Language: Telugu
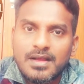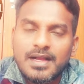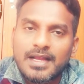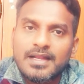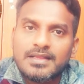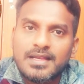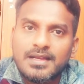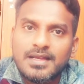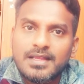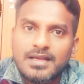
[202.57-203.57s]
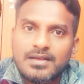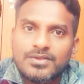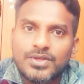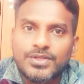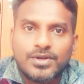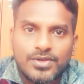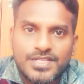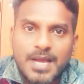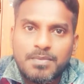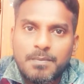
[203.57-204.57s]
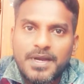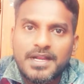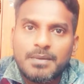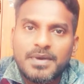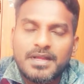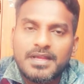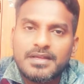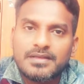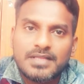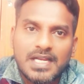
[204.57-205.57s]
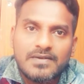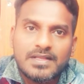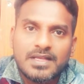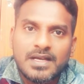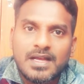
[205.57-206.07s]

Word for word: కన్న తల్లి కదా తొందరలో శాపం పెట్టినప్పటికీ తర్వాత